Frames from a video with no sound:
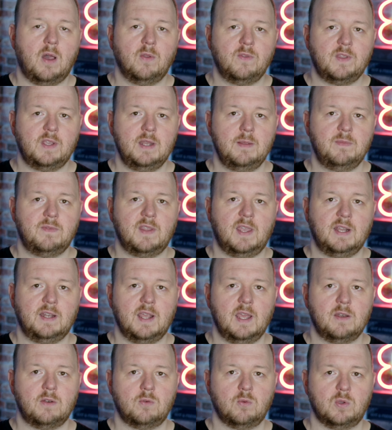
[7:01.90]
Außerdem zeigt
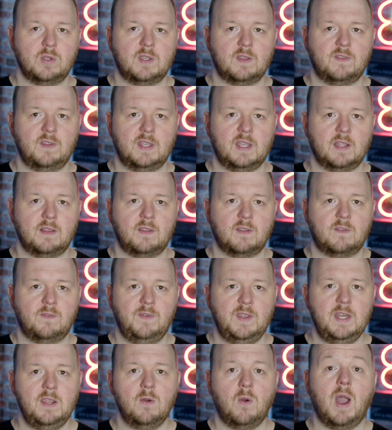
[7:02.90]
ein durchgesickertes
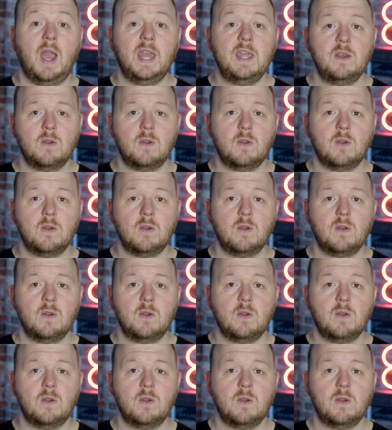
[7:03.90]
Video ein